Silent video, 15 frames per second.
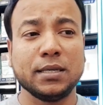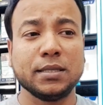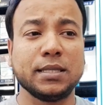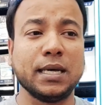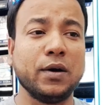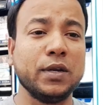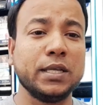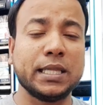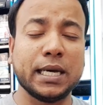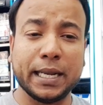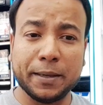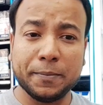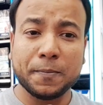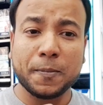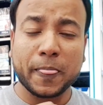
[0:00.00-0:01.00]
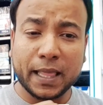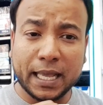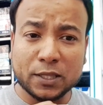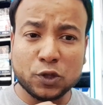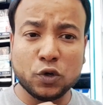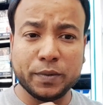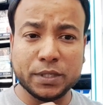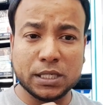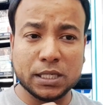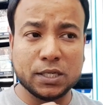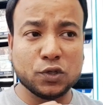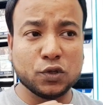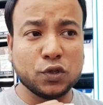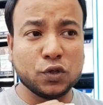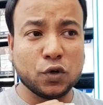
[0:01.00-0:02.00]
তাহলে তারে ক্ষেত্র বিশেষে
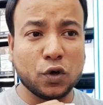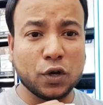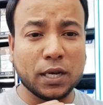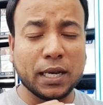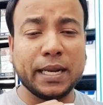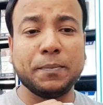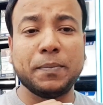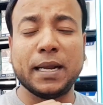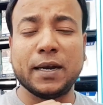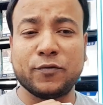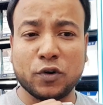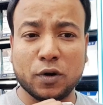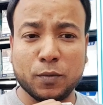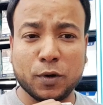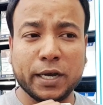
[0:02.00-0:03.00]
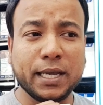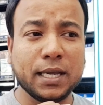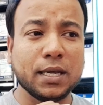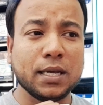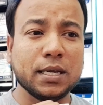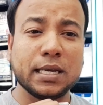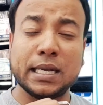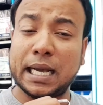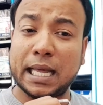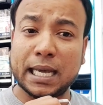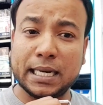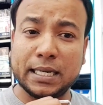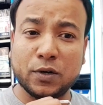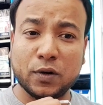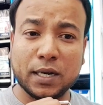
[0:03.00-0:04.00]
যদি অনলাইন প্ল্যাটফর্ম হয়
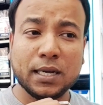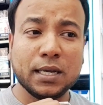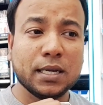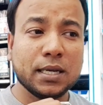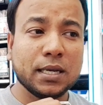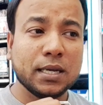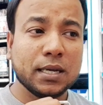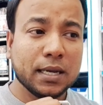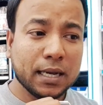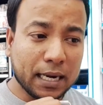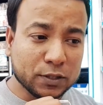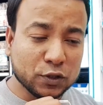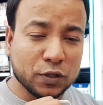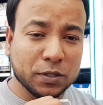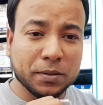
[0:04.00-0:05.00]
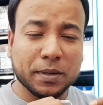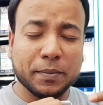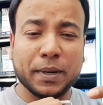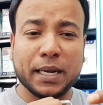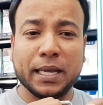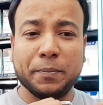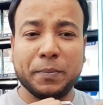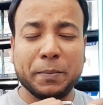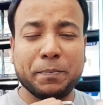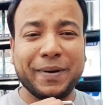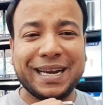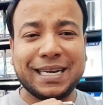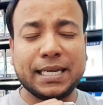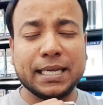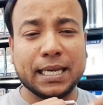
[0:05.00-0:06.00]
গালাগালি করা আর যদি মানে
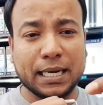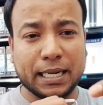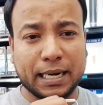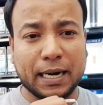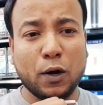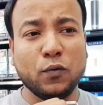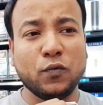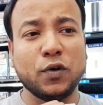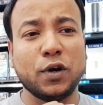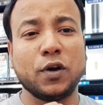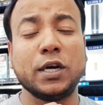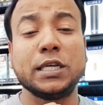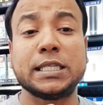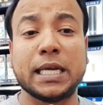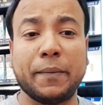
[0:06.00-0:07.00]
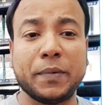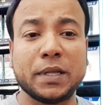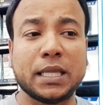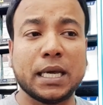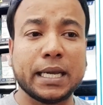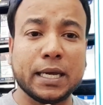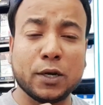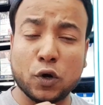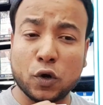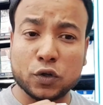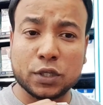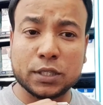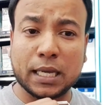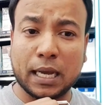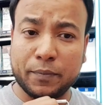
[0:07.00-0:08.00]
প্র্যাকটিক্যাল গ্রাউন্ড ফ্লোরে হয় সামনে থাকে
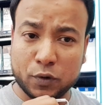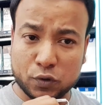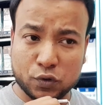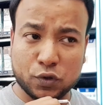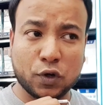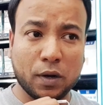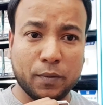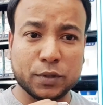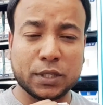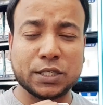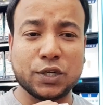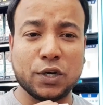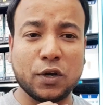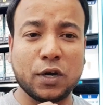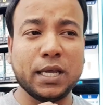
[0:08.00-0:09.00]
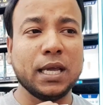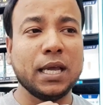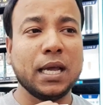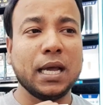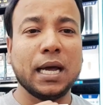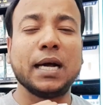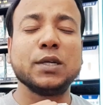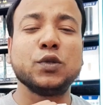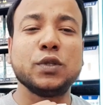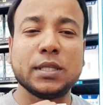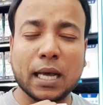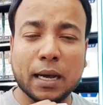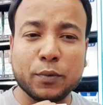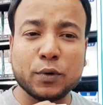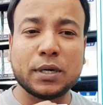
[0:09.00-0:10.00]
নগদে থাবর যদি ক্ষমতাশীল হয় আর যদি
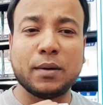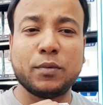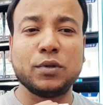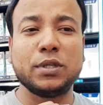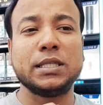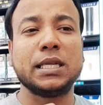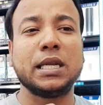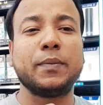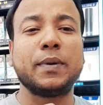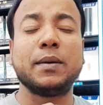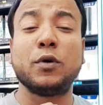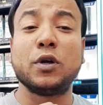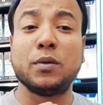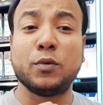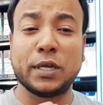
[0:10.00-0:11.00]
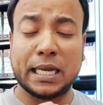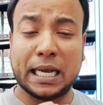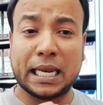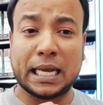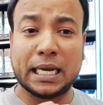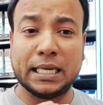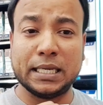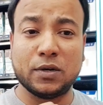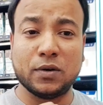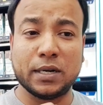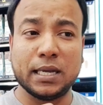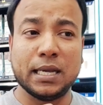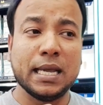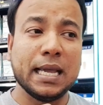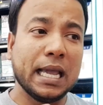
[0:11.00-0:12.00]
থাবর টাবর দিতে না পারে মনে মনে গালাগালি
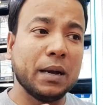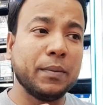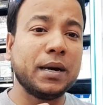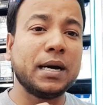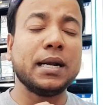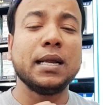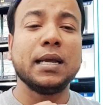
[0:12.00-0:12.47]
করে এবার